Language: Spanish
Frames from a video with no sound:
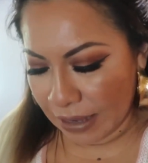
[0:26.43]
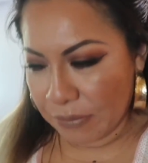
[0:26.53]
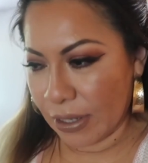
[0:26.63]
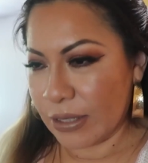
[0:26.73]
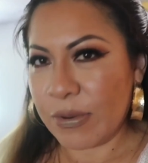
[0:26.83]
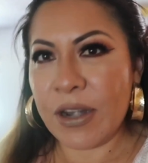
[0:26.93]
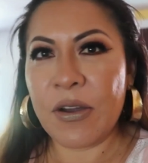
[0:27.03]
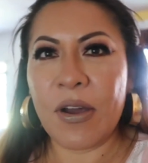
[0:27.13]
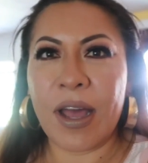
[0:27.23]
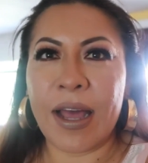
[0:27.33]
y pues
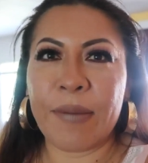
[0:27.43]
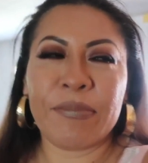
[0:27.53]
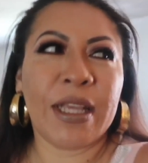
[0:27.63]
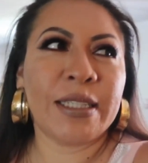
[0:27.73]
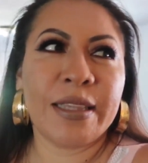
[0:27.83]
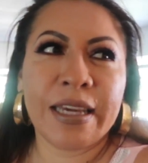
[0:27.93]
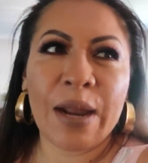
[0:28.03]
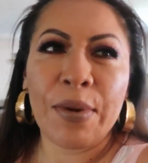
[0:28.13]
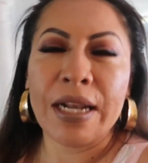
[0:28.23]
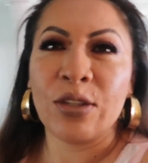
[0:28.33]
bueno, decidí
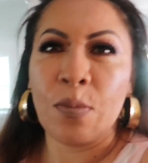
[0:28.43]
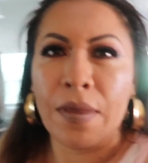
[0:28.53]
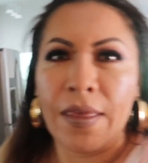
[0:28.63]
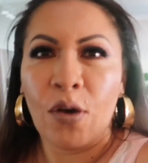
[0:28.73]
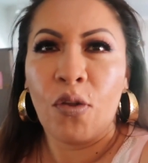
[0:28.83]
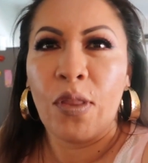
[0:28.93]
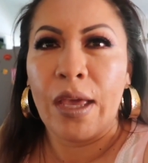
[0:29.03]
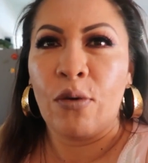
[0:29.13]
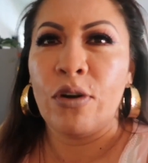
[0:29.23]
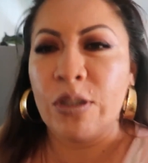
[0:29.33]
grabarles un video
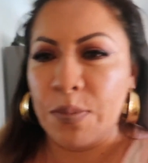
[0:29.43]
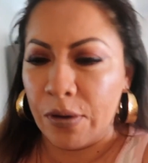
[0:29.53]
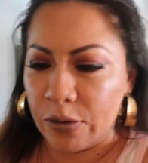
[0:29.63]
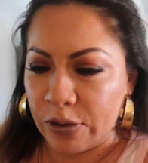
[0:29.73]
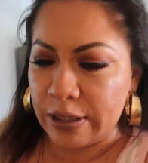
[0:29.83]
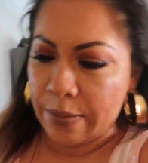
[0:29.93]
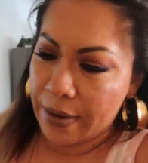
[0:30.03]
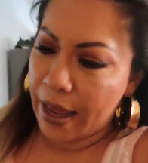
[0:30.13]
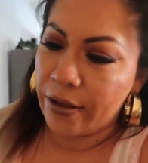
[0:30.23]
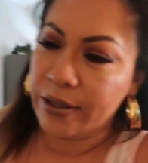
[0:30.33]
de unos productos
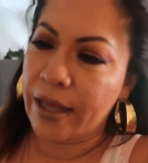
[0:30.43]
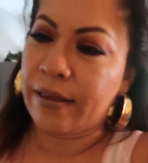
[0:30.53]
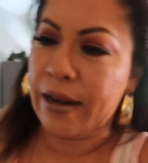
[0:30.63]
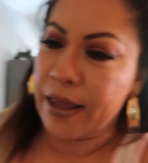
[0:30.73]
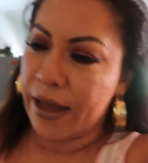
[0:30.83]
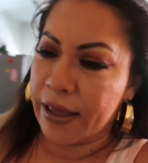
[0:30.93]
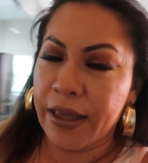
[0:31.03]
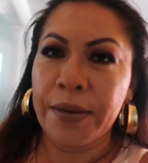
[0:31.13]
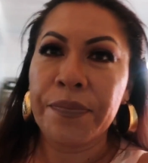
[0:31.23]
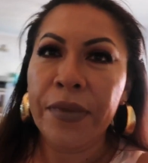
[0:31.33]
terminados que tenía
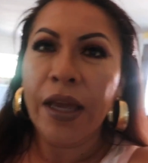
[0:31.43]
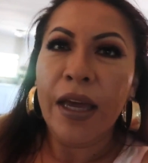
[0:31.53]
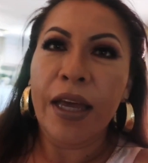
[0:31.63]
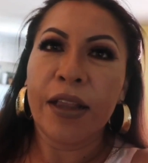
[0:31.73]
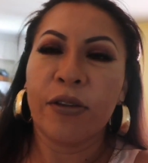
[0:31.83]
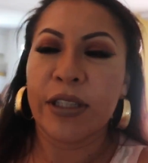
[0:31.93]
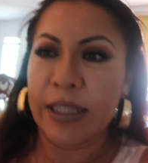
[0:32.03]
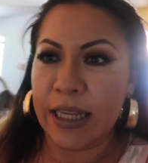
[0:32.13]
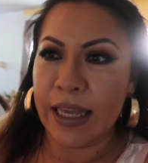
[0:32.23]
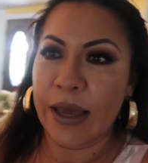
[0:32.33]
ahí.
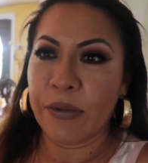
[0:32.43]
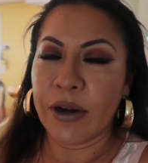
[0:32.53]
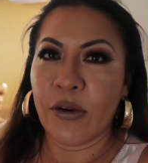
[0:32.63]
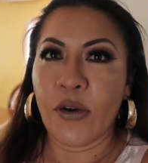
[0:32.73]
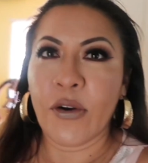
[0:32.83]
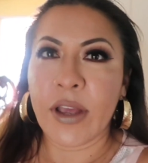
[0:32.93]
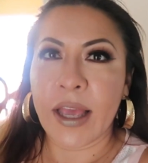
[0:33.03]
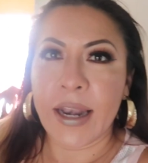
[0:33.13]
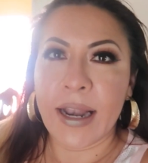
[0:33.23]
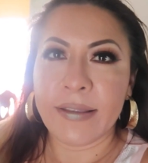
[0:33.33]
Entonces dije, bueno, hoy
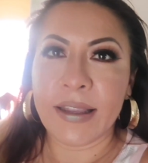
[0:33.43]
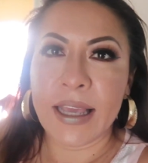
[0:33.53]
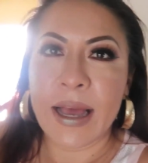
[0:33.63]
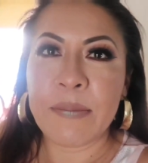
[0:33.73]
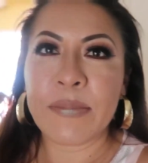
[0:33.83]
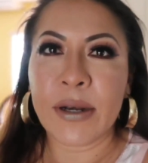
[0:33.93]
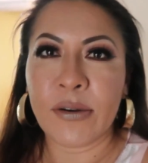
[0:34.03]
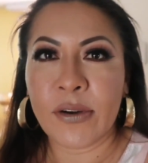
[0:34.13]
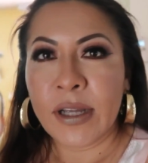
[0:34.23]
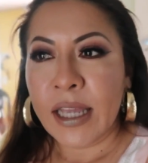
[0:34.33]
era el día,
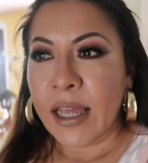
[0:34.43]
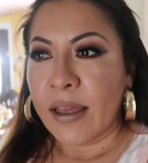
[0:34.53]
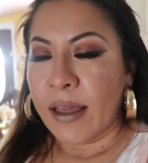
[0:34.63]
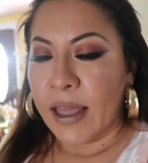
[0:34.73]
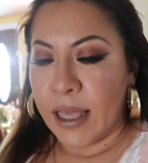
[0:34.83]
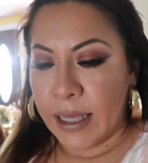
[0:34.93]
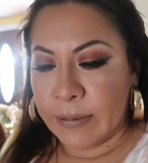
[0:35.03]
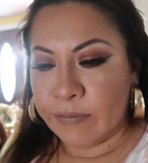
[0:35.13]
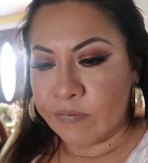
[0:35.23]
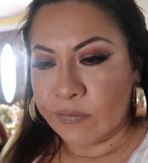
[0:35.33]
pero
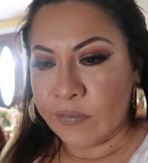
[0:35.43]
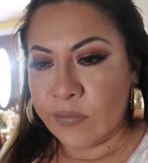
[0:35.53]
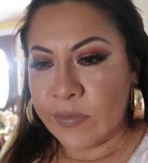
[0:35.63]
em,